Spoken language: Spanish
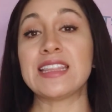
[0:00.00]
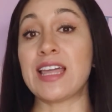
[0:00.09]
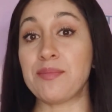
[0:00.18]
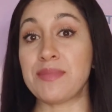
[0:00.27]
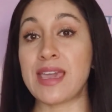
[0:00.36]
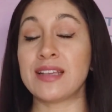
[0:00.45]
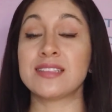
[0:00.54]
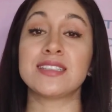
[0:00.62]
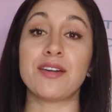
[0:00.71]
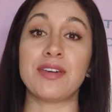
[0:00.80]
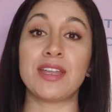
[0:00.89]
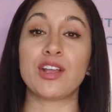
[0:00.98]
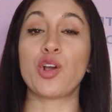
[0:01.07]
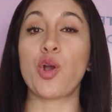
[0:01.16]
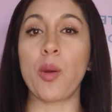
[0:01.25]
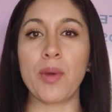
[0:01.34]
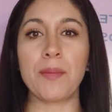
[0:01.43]
¿También
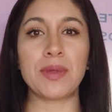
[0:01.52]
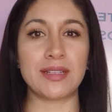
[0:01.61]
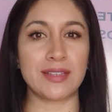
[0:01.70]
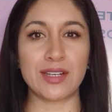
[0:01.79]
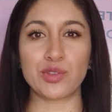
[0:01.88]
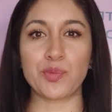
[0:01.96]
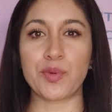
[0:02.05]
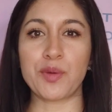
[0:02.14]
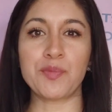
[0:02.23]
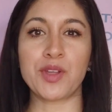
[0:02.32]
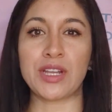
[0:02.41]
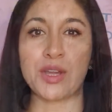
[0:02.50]
saber cómo emprender tu propio